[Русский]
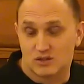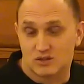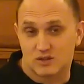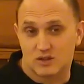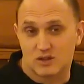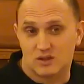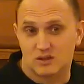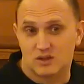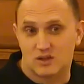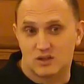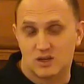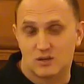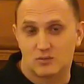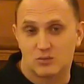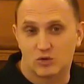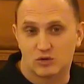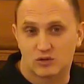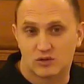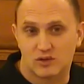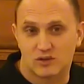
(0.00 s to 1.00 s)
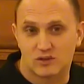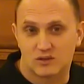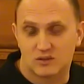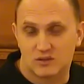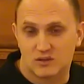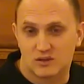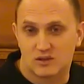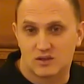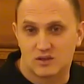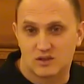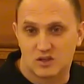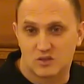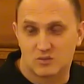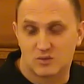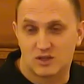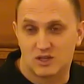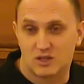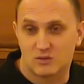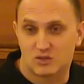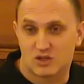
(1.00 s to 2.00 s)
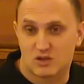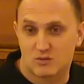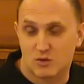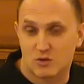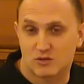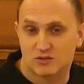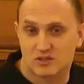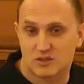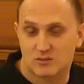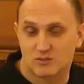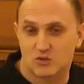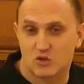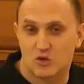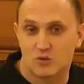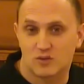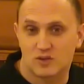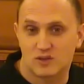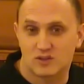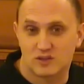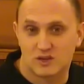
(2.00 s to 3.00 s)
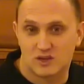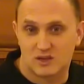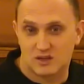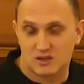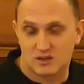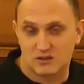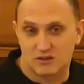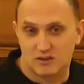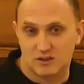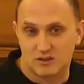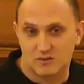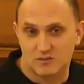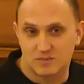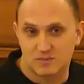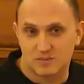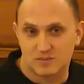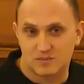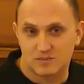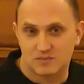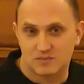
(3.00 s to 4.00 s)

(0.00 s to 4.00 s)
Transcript: Он сказал ей, «Я послан к погибшим овцам дома Израилева».